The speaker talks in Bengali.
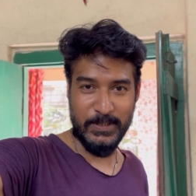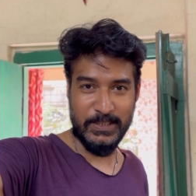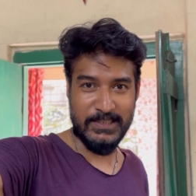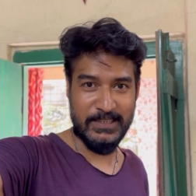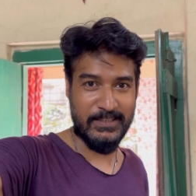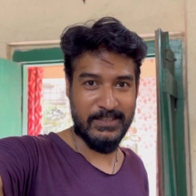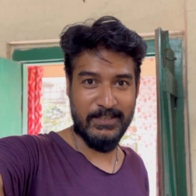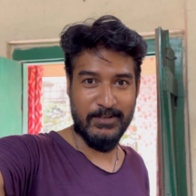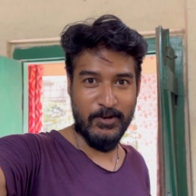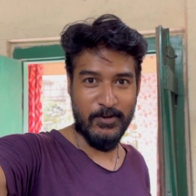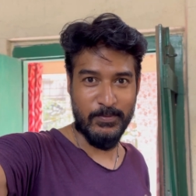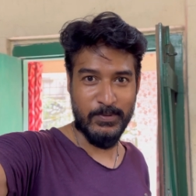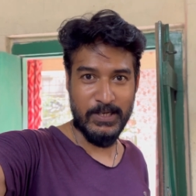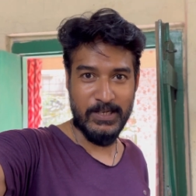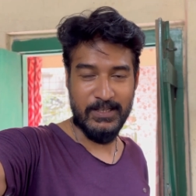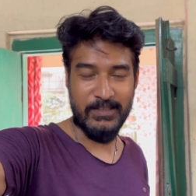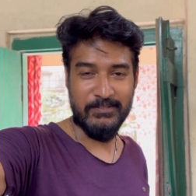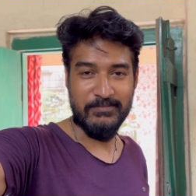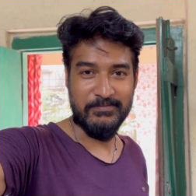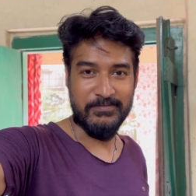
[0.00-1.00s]
বেশি দিন হবে
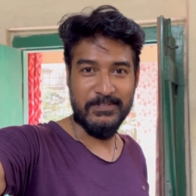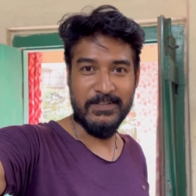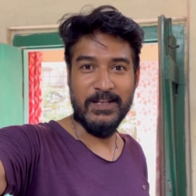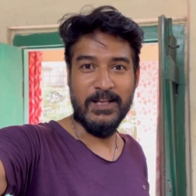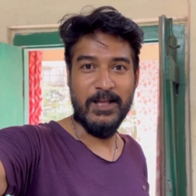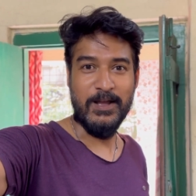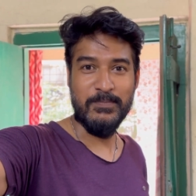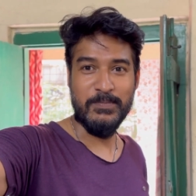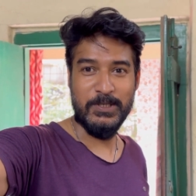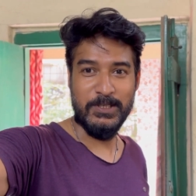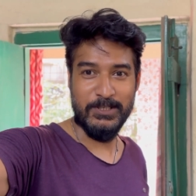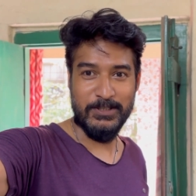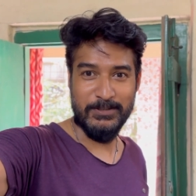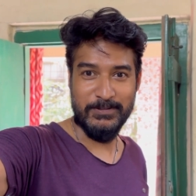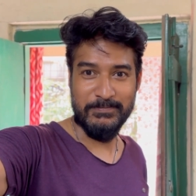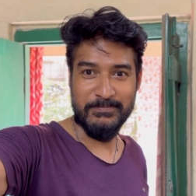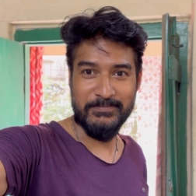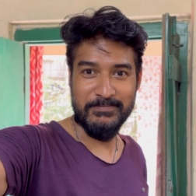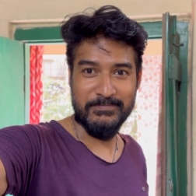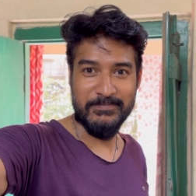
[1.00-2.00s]
না আমি
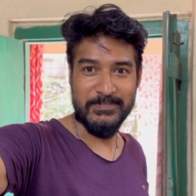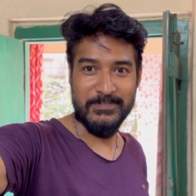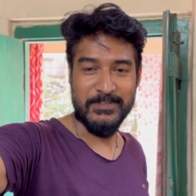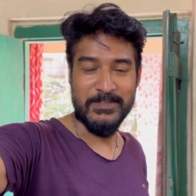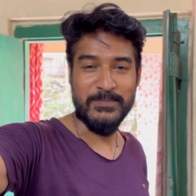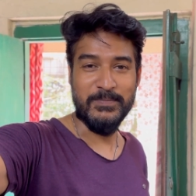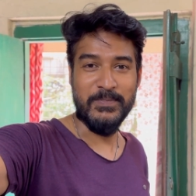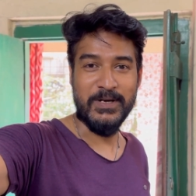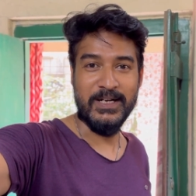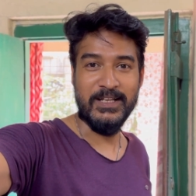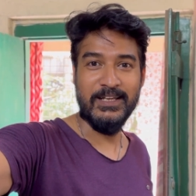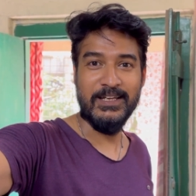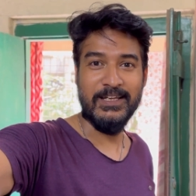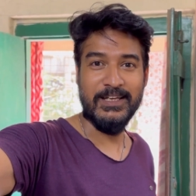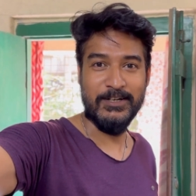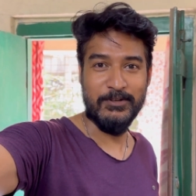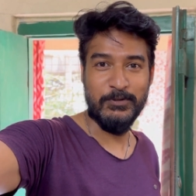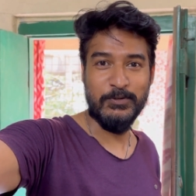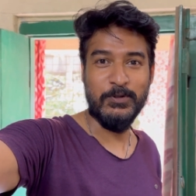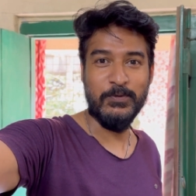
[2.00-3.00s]
মানে
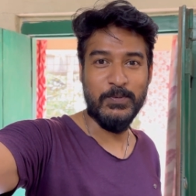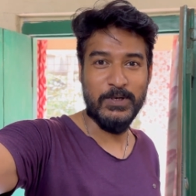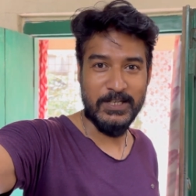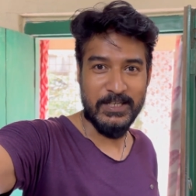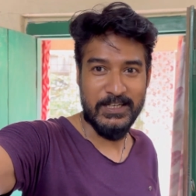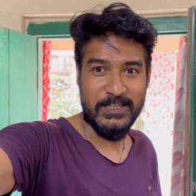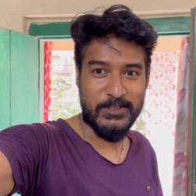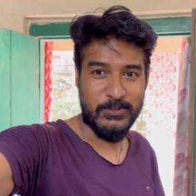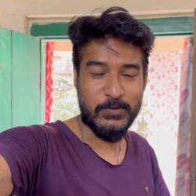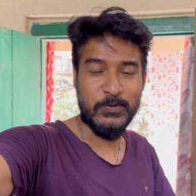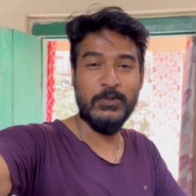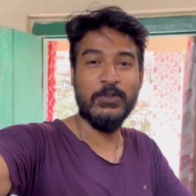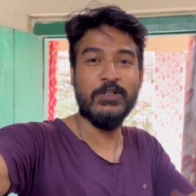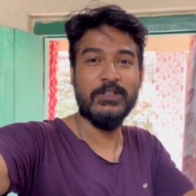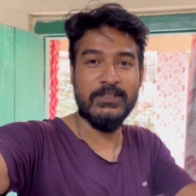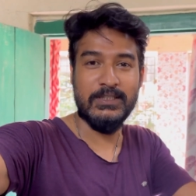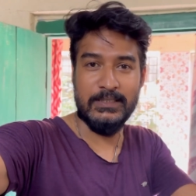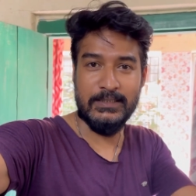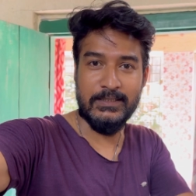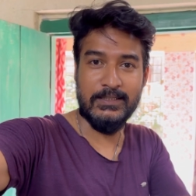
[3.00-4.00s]
তোমাকে সুযোগ
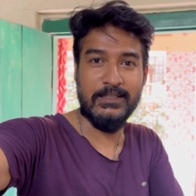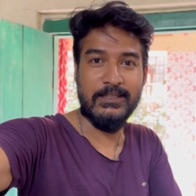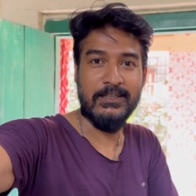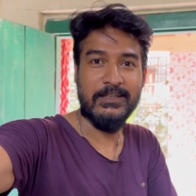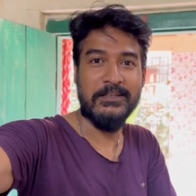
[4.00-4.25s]
দিচ্ছি